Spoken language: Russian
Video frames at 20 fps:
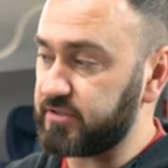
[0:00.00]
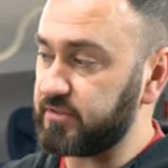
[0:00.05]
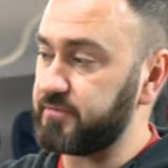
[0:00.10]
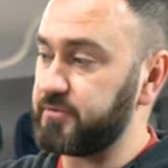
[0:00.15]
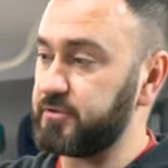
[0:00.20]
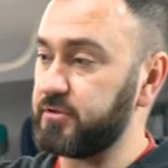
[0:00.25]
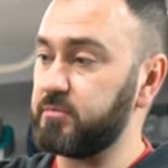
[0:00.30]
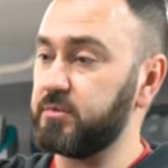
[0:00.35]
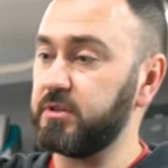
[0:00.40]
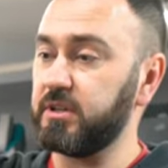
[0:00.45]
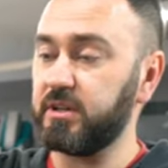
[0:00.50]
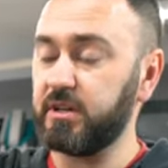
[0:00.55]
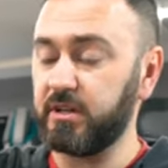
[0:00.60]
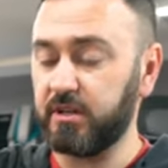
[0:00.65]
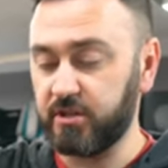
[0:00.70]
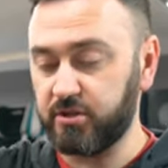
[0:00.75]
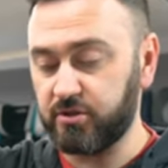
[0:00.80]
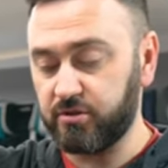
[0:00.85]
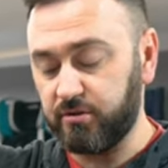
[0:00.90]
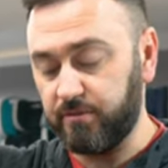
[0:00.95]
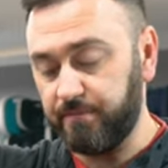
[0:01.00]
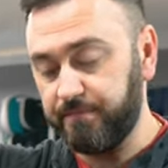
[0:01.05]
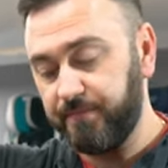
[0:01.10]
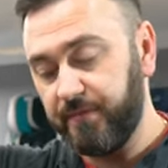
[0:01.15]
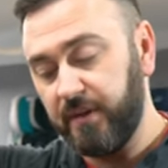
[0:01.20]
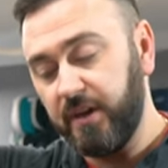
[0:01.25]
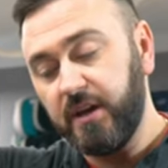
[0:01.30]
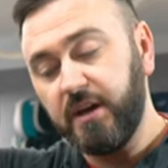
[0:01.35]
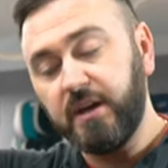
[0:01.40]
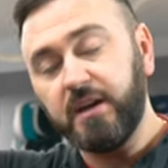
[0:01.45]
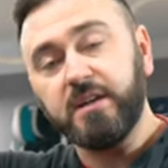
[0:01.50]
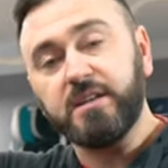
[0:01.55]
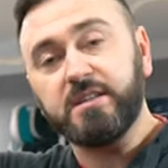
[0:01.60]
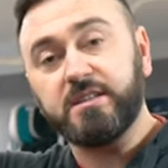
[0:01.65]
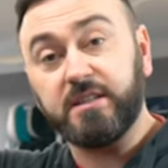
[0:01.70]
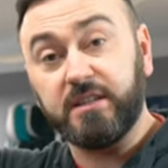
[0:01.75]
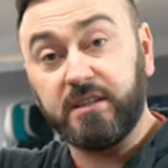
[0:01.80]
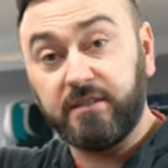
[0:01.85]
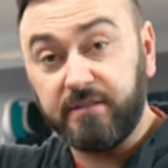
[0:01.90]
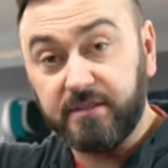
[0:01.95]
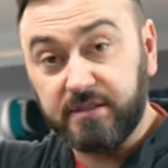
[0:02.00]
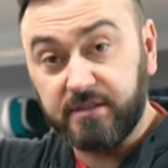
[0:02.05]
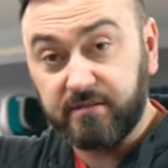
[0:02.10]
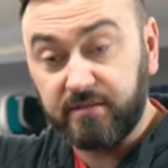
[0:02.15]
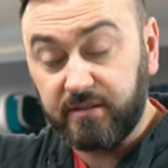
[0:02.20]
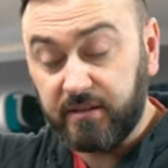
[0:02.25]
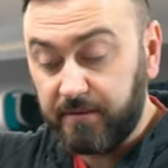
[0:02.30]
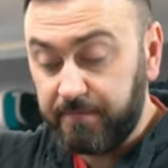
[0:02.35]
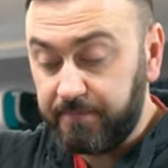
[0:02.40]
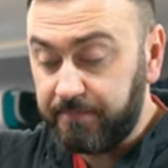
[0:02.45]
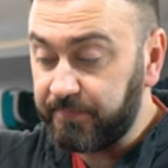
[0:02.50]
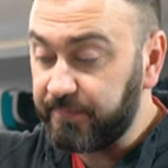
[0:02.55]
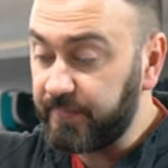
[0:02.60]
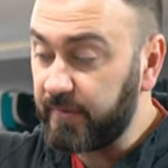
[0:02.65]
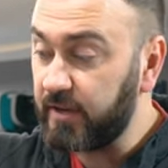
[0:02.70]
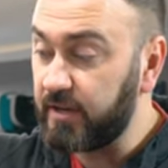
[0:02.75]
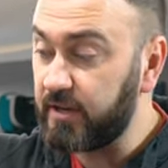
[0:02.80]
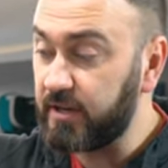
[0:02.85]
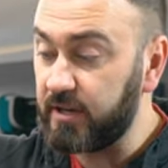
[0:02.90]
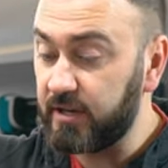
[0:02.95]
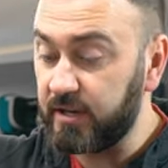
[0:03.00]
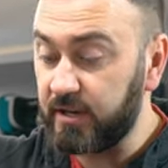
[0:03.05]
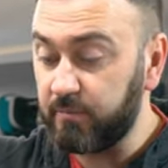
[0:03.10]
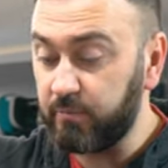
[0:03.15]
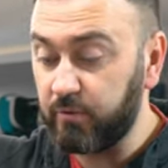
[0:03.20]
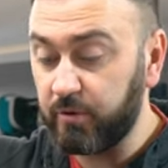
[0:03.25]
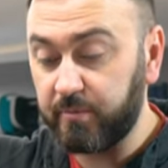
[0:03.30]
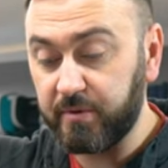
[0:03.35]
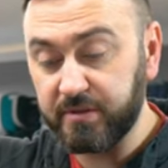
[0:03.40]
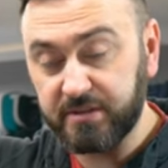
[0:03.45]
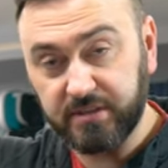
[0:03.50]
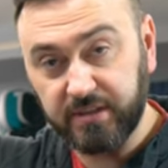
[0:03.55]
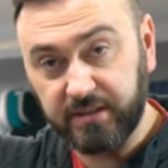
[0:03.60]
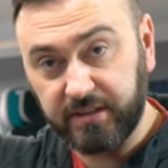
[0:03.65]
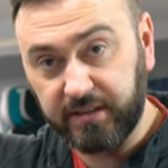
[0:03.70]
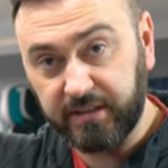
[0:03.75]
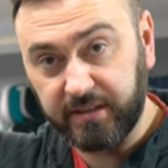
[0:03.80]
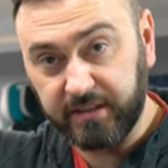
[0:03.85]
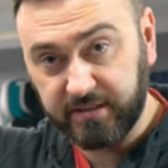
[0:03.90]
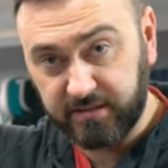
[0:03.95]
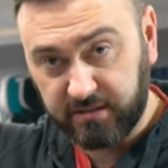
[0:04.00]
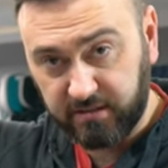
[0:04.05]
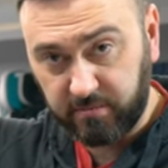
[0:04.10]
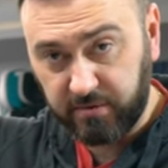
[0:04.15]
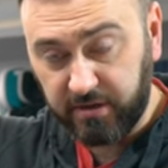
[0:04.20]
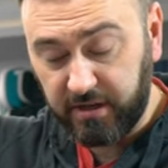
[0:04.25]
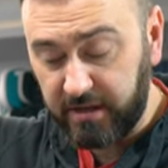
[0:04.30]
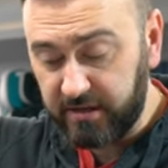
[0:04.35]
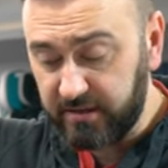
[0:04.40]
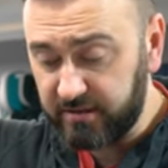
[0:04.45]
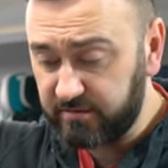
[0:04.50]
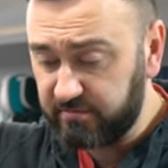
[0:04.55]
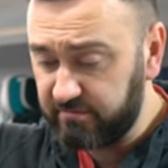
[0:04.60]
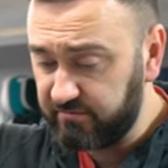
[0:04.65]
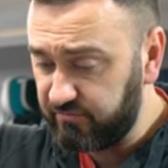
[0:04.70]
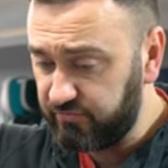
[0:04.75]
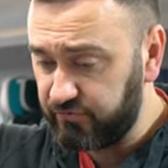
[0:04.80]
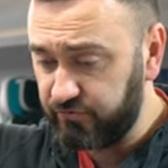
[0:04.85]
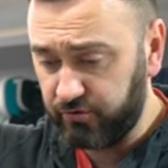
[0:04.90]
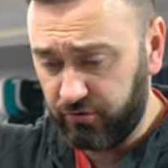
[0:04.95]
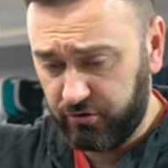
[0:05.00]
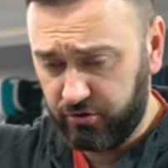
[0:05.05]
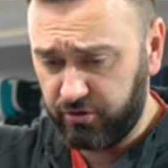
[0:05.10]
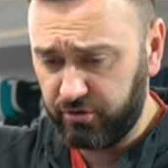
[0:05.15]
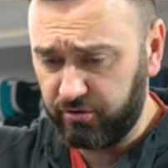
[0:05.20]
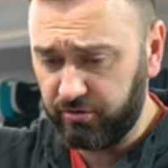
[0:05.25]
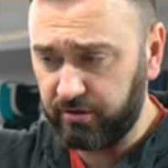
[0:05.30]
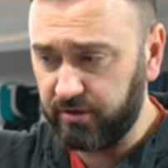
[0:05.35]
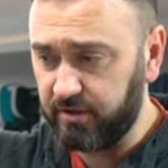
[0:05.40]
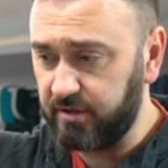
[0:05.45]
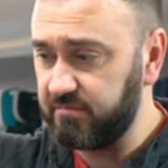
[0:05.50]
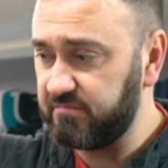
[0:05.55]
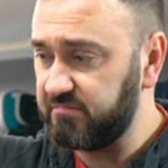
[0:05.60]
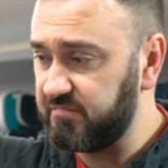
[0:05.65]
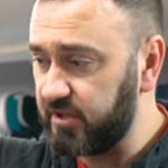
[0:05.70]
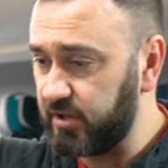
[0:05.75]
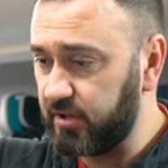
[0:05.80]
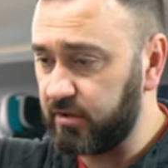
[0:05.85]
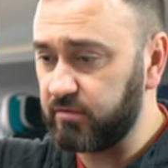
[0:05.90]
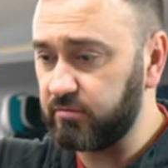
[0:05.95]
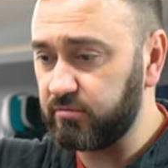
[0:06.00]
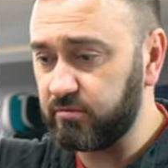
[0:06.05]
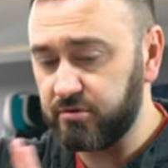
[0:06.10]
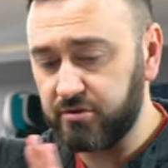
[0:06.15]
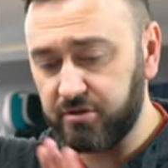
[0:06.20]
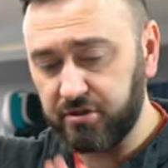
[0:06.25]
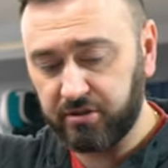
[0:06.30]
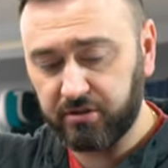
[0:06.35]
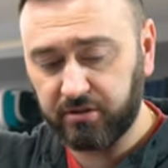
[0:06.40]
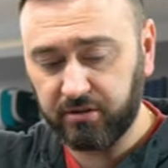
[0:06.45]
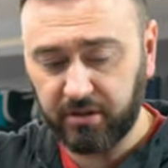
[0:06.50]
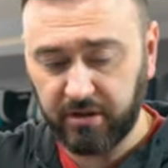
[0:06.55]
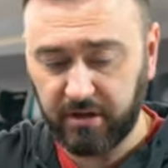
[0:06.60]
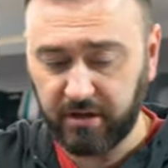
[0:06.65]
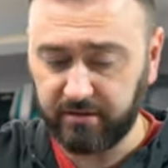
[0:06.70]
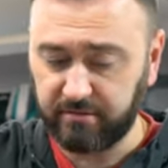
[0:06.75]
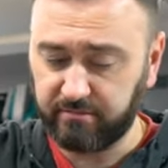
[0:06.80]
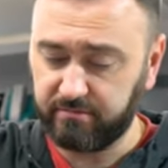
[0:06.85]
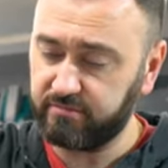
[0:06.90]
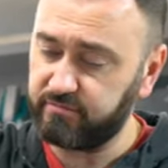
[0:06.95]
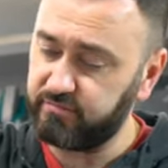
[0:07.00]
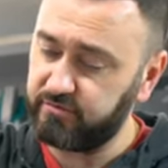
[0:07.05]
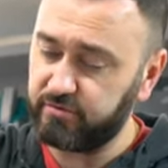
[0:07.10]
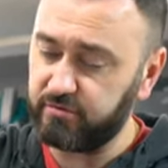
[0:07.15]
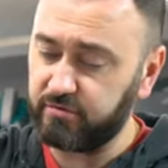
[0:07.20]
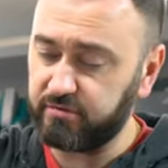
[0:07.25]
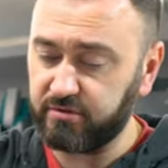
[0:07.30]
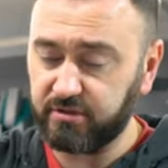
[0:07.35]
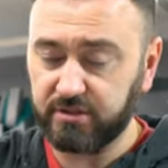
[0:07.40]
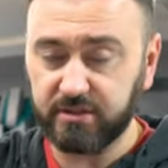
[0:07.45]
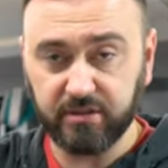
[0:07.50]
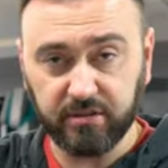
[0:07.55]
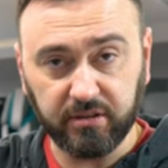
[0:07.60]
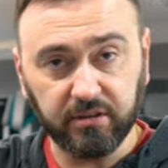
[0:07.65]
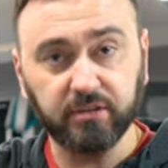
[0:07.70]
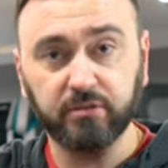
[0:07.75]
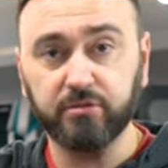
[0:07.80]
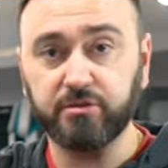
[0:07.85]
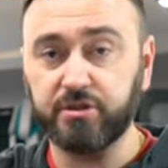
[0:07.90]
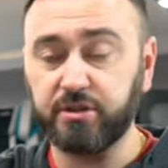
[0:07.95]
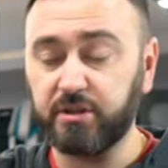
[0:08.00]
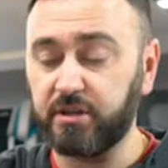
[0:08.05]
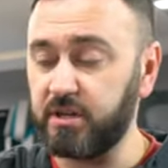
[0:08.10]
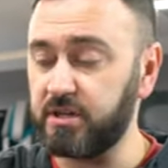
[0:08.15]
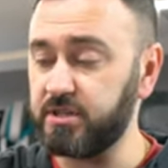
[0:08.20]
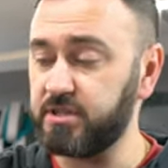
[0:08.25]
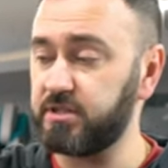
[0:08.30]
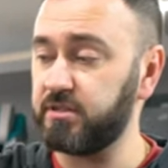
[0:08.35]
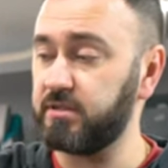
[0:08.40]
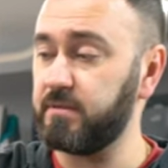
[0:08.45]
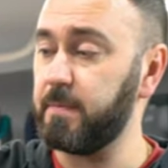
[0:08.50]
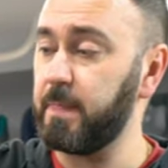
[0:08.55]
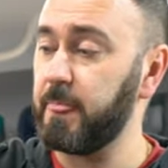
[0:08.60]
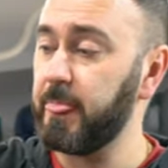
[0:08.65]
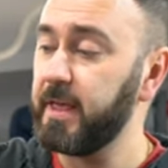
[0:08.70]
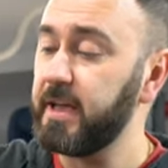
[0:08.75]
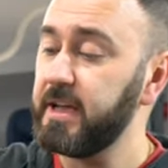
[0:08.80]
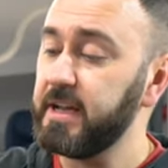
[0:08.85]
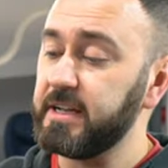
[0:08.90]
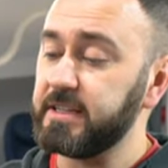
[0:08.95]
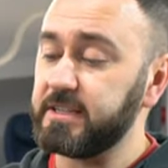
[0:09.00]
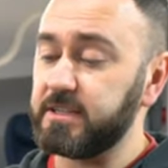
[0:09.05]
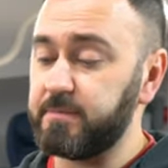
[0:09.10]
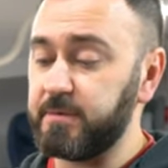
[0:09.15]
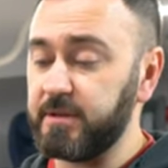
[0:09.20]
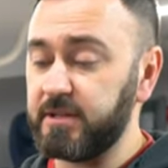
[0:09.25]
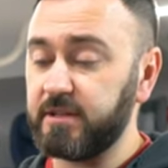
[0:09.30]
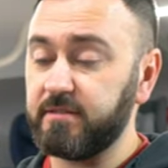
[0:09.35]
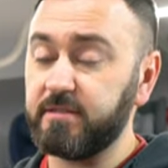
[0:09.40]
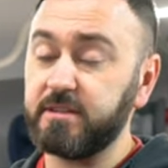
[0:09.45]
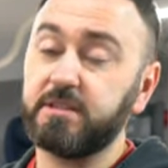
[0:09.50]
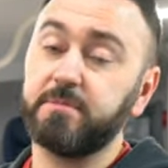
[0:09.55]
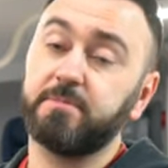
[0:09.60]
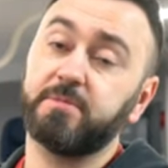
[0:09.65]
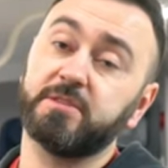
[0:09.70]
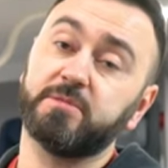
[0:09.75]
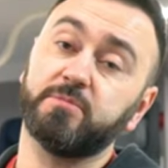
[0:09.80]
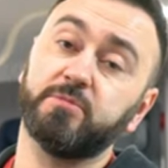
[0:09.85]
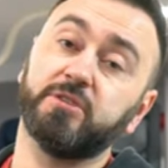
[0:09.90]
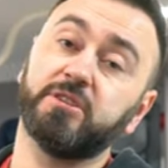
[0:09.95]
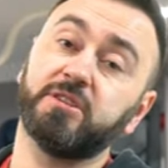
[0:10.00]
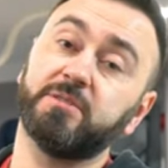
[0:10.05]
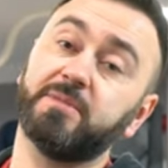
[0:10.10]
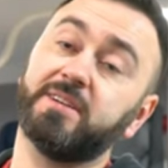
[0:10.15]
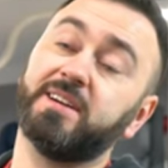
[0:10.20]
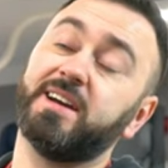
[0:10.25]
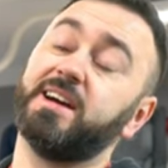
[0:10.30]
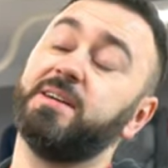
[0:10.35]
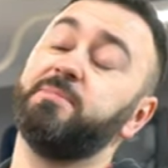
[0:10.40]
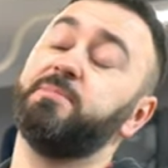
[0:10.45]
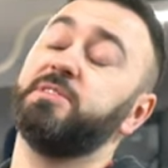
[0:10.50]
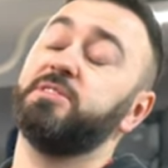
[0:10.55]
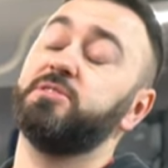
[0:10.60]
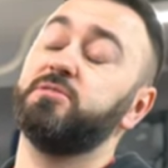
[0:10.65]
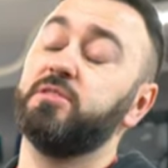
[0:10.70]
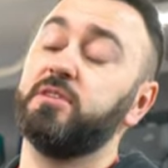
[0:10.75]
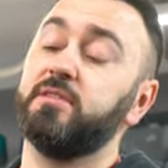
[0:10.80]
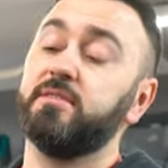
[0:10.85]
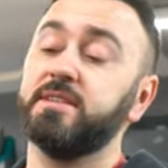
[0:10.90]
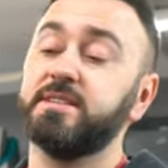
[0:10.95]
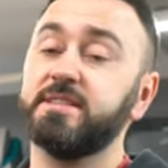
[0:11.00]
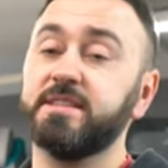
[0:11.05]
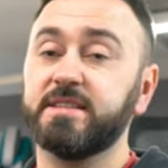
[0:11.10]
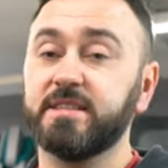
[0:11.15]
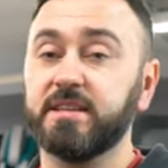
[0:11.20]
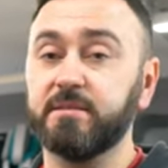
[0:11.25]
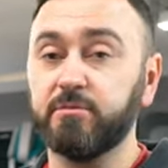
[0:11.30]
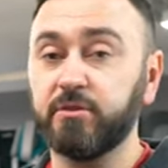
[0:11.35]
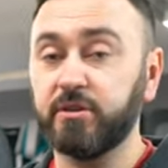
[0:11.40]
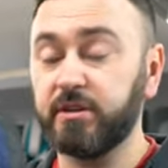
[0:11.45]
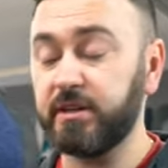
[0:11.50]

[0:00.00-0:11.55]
чтобы все было хорошо. Соответственно, э, по посадке разобрались, все четко, наклончик, ткань, все сделано очень качественно. Теперь давайте посмотрим, как пристегивается само